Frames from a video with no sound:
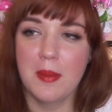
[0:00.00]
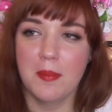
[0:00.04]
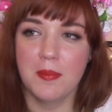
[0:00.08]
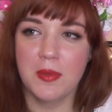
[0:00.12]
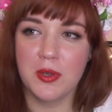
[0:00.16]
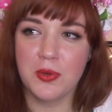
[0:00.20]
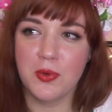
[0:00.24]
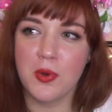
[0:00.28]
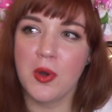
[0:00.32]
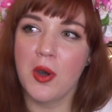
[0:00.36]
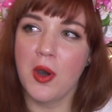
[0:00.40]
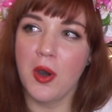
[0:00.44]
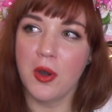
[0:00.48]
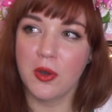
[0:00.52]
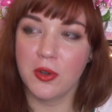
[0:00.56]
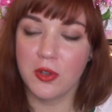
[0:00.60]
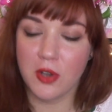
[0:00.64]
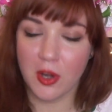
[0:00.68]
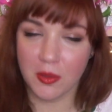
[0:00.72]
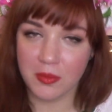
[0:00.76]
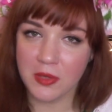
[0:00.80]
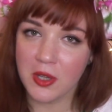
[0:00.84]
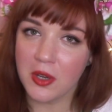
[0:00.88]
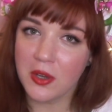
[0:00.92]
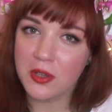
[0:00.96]
Było
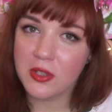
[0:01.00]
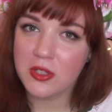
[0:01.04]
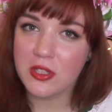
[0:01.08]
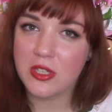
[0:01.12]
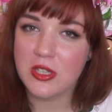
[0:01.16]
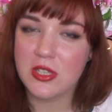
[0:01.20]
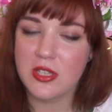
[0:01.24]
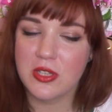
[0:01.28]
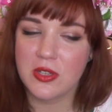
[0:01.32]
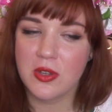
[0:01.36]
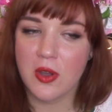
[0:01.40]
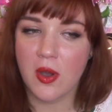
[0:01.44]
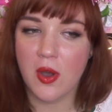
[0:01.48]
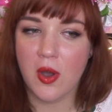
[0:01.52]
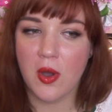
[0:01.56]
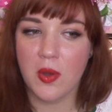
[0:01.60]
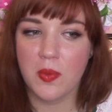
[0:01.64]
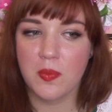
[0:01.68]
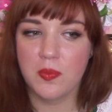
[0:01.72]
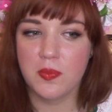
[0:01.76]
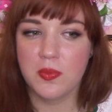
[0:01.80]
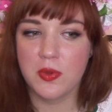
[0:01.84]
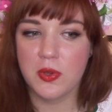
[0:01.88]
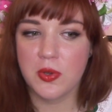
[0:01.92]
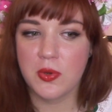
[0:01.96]
ogromne
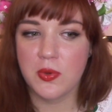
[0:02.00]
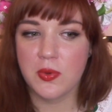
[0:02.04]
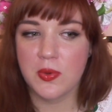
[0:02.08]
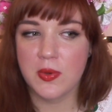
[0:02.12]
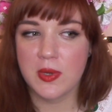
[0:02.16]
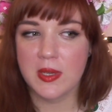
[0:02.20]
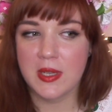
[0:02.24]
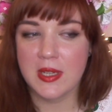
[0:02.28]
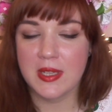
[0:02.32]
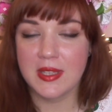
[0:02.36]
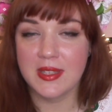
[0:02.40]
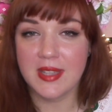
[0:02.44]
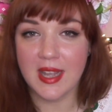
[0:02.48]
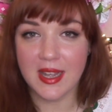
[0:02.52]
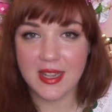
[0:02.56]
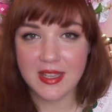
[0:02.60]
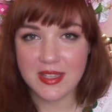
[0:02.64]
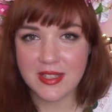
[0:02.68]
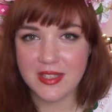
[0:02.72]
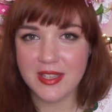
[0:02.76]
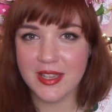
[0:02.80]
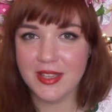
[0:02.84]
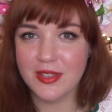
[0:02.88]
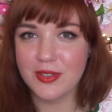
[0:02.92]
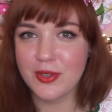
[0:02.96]
ognisko, były
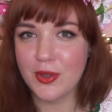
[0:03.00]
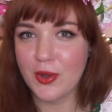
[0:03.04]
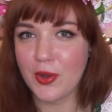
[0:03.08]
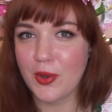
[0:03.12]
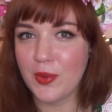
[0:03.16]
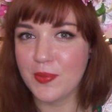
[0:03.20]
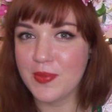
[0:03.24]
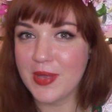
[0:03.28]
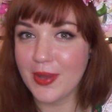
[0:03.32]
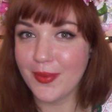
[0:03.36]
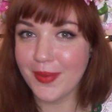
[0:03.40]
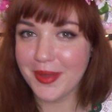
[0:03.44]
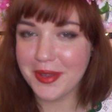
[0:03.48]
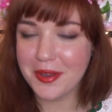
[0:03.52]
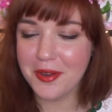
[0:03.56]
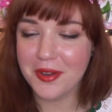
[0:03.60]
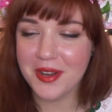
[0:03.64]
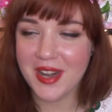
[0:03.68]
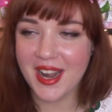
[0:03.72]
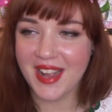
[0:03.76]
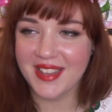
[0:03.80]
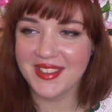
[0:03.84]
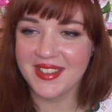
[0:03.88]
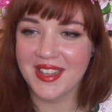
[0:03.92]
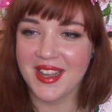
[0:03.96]
tańce do białego
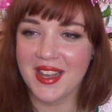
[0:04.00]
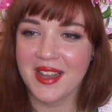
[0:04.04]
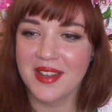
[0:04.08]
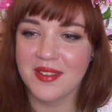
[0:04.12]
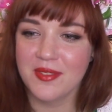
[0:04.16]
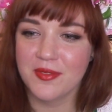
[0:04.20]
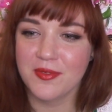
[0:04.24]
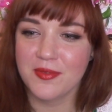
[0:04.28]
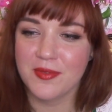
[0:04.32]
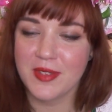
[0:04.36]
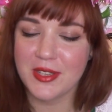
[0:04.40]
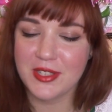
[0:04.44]
rana,